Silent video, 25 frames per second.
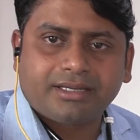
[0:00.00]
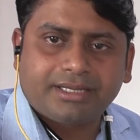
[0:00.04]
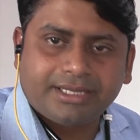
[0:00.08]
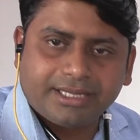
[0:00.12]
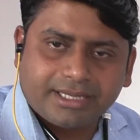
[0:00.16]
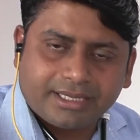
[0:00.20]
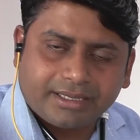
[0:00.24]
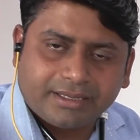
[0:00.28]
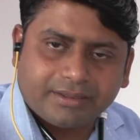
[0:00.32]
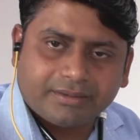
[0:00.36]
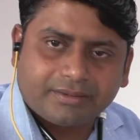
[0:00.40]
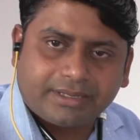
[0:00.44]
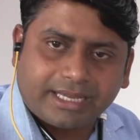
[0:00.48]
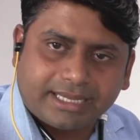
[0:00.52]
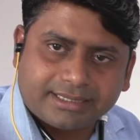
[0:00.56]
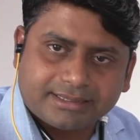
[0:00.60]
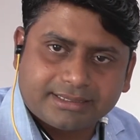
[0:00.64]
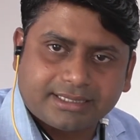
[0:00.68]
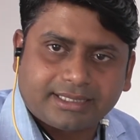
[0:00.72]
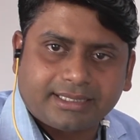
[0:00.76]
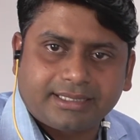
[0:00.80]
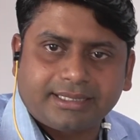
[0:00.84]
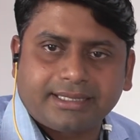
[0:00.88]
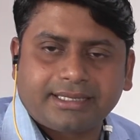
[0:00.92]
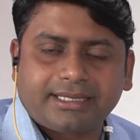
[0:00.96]
ठीक
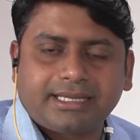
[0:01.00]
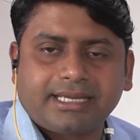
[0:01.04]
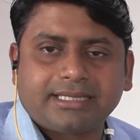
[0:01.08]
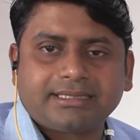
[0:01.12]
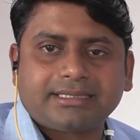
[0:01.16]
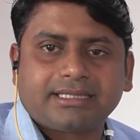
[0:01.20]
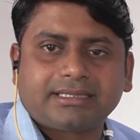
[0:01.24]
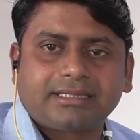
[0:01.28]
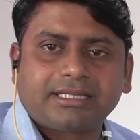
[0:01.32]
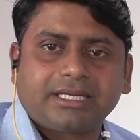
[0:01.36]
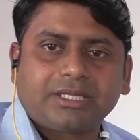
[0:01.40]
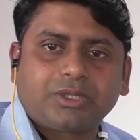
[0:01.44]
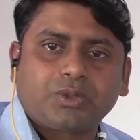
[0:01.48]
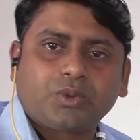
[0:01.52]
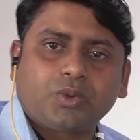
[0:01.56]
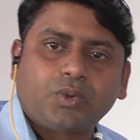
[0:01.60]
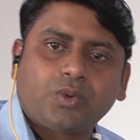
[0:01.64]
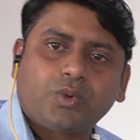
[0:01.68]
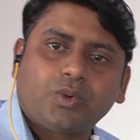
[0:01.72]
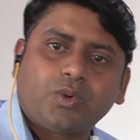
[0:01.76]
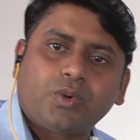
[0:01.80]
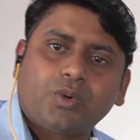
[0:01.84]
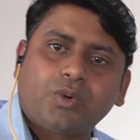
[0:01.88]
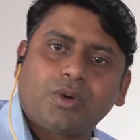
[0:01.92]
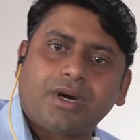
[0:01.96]
कैसे कनेक्ट किया जाता है
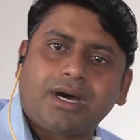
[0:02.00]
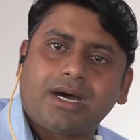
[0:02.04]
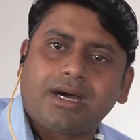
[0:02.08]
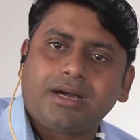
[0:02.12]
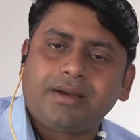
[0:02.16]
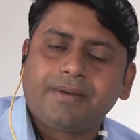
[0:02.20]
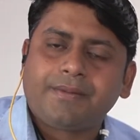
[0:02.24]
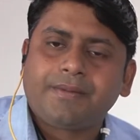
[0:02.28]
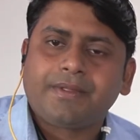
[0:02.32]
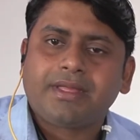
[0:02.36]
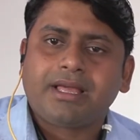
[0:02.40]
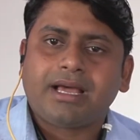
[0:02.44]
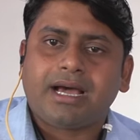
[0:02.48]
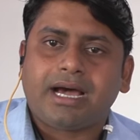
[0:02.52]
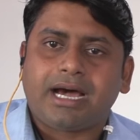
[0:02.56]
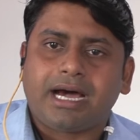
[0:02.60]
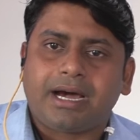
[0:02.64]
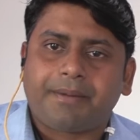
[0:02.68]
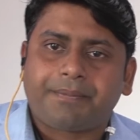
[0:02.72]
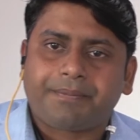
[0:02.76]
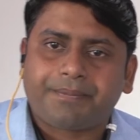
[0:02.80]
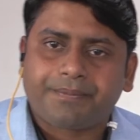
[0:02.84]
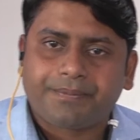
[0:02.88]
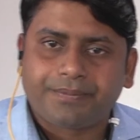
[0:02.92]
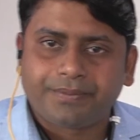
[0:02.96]
तो
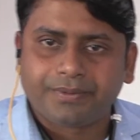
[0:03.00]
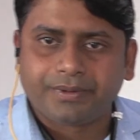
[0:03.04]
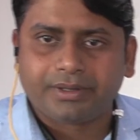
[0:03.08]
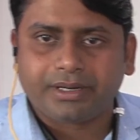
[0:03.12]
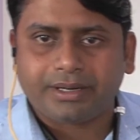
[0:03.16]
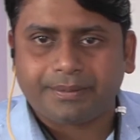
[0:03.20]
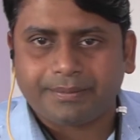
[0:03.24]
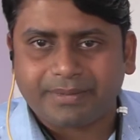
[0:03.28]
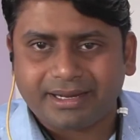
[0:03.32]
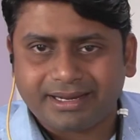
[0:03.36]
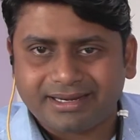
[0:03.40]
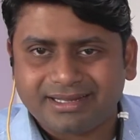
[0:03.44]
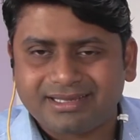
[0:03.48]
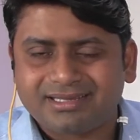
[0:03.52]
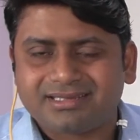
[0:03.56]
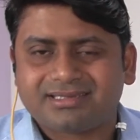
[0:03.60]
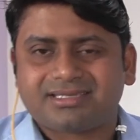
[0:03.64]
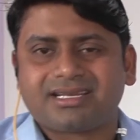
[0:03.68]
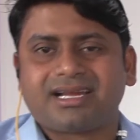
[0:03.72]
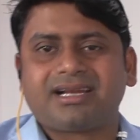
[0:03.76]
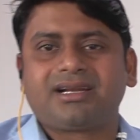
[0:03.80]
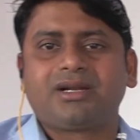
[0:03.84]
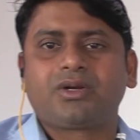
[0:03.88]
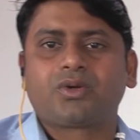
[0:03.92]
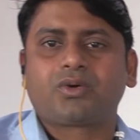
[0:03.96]
आप हमारे
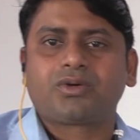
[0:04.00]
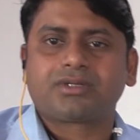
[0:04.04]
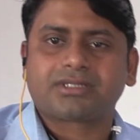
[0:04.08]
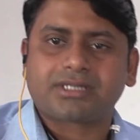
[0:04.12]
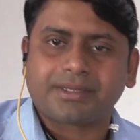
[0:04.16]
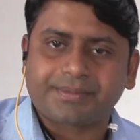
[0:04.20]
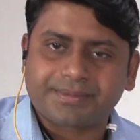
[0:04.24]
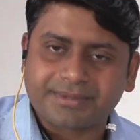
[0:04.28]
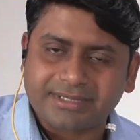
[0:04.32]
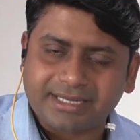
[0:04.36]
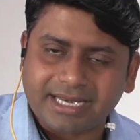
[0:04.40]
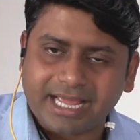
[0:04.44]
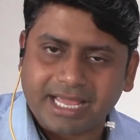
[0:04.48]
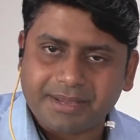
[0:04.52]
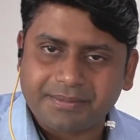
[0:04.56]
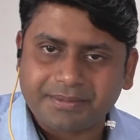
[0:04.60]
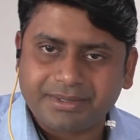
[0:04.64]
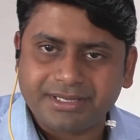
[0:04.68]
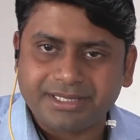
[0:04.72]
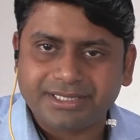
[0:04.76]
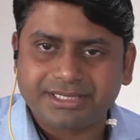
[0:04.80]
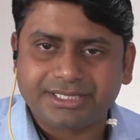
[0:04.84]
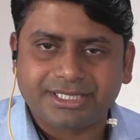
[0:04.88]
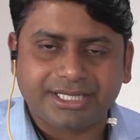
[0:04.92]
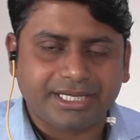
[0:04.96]
इस चैनल को सब्सक्राइब
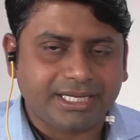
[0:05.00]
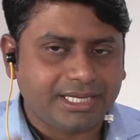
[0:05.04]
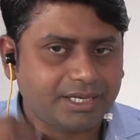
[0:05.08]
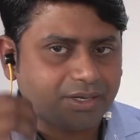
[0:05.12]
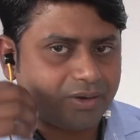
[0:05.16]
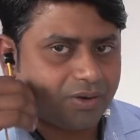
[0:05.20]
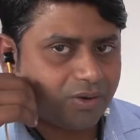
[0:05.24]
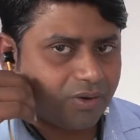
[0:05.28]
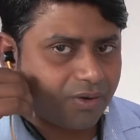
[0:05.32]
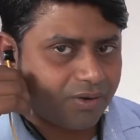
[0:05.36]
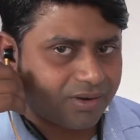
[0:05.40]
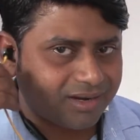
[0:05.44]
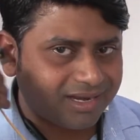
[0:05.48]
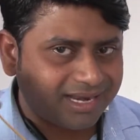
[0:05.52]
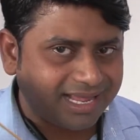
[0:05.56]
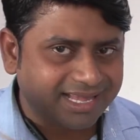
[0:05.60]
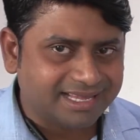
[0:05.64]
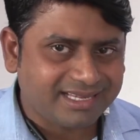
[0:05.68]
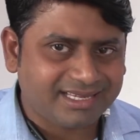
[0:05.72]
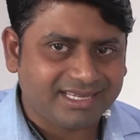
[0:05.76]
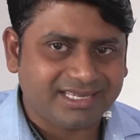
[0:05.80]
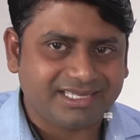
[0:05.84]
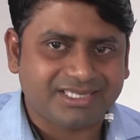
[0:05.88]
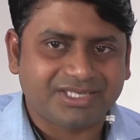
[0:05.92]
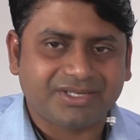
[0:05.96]
कीजिए और
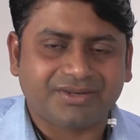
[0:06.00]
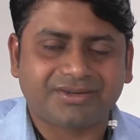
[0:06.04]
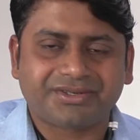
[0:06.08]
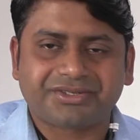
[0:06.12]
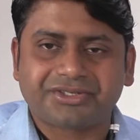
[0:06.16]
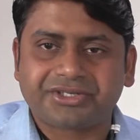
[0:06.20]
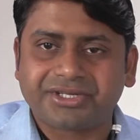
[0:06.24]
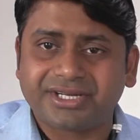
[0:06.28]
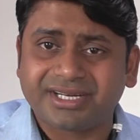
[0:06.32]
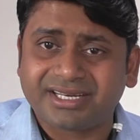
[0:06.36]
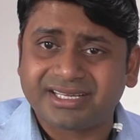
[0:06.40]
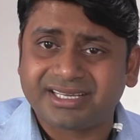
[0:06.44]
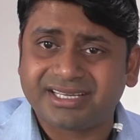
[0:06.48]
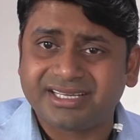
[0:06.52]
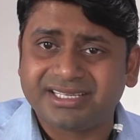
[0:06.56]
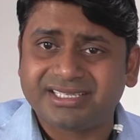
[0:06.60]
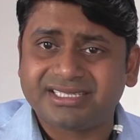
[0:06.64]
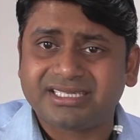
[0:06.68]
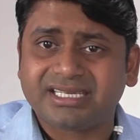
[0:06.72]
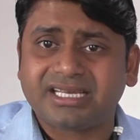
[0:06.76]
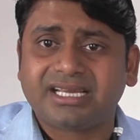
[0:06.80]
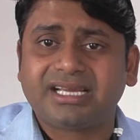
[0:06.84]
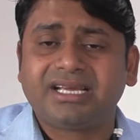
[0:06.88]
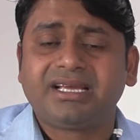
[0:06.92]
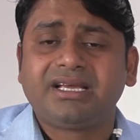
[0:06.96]
लाइक कीजिए और शेयर
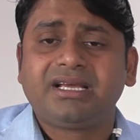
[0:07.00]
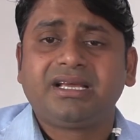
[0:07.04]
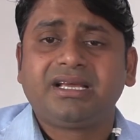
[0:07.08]
कीजिए